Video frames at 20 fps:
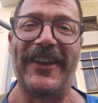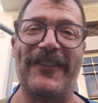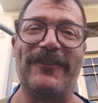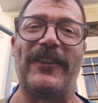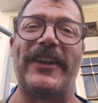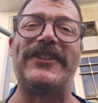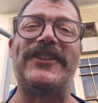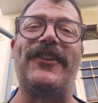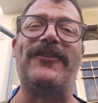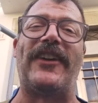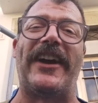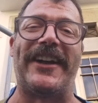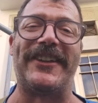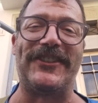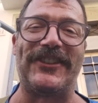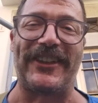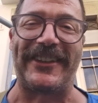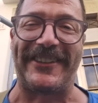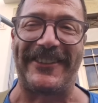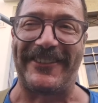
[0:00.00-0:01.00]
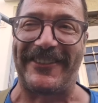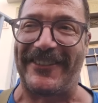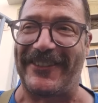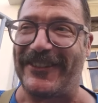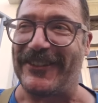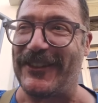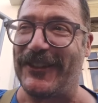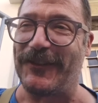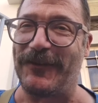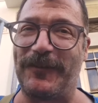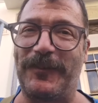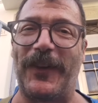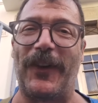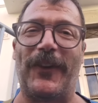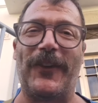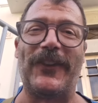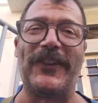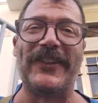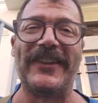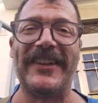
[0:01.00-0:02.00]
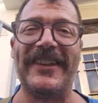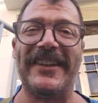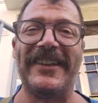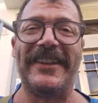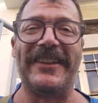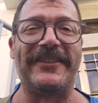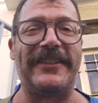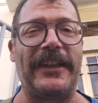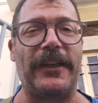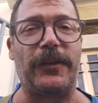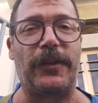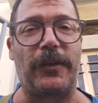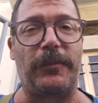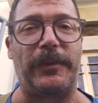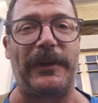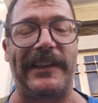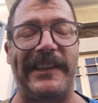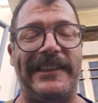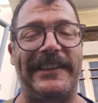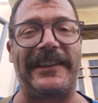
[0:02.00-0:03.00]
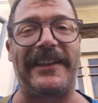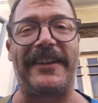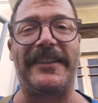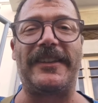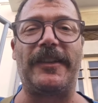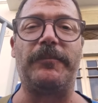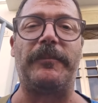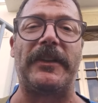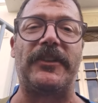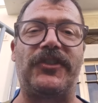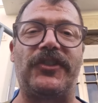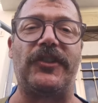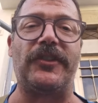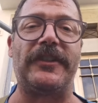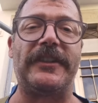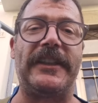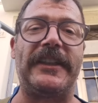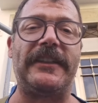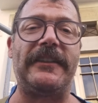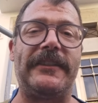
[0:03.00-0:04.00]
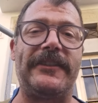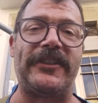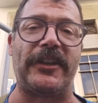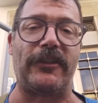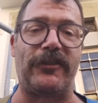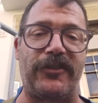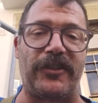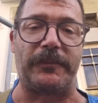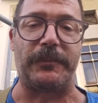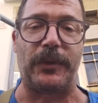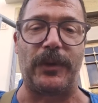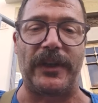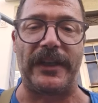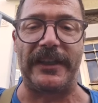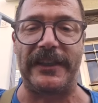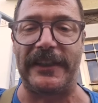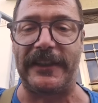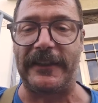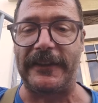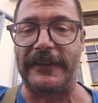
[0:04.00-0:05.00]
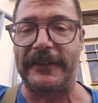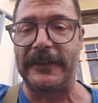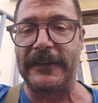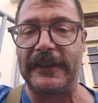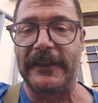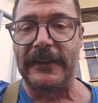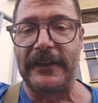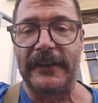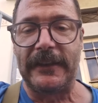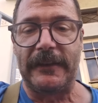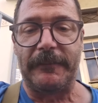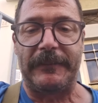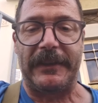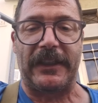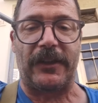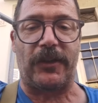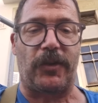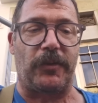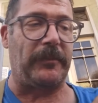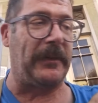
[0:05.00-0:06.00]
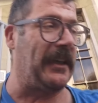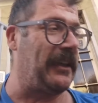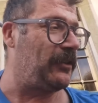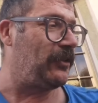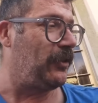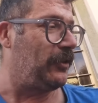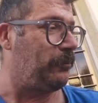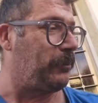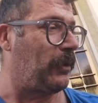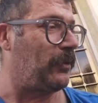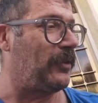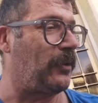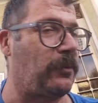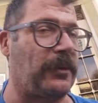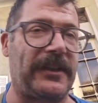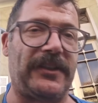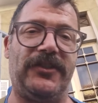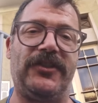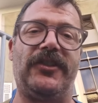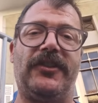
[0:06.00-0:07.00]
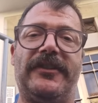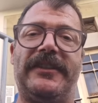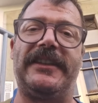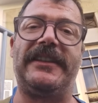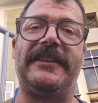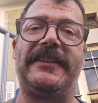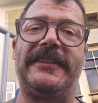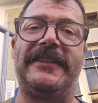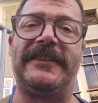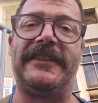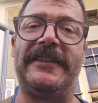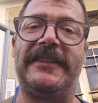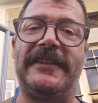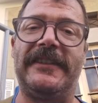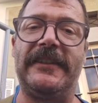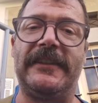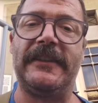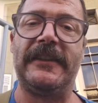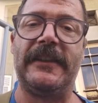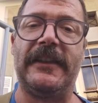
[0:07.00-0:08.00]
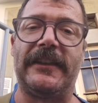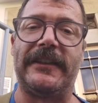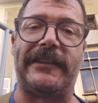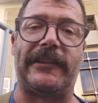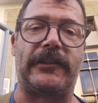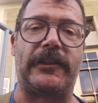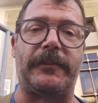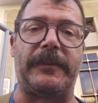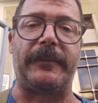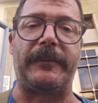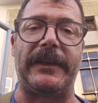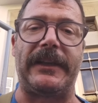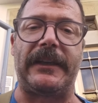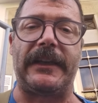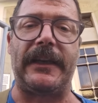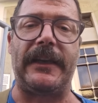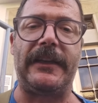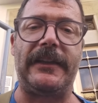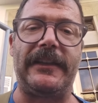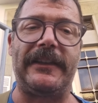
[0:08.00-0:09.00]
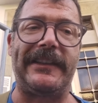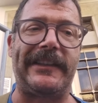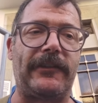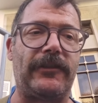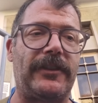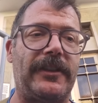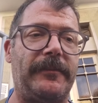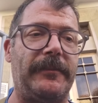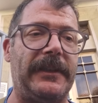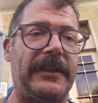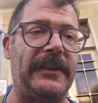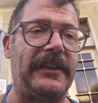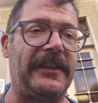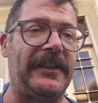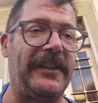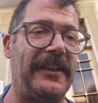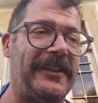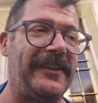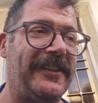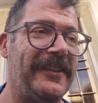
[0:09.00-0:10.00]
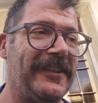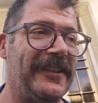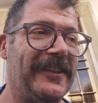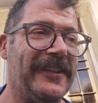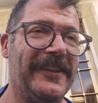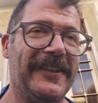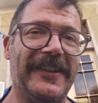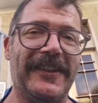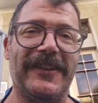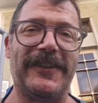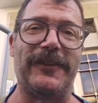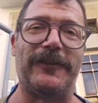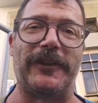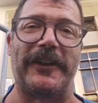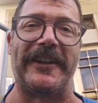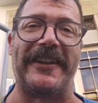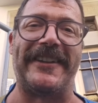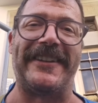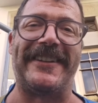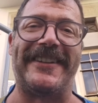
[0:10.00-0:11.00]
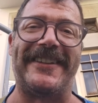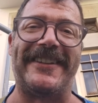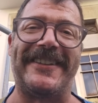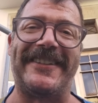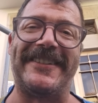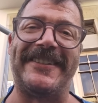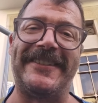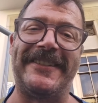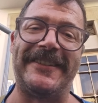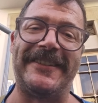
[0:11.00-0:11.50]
mangia mangia io sono. Boh, vi auguro buona serata, un bacione, ciao Samuele, mi raccomando, pronta guarigione, salutami Michele, salutami tua...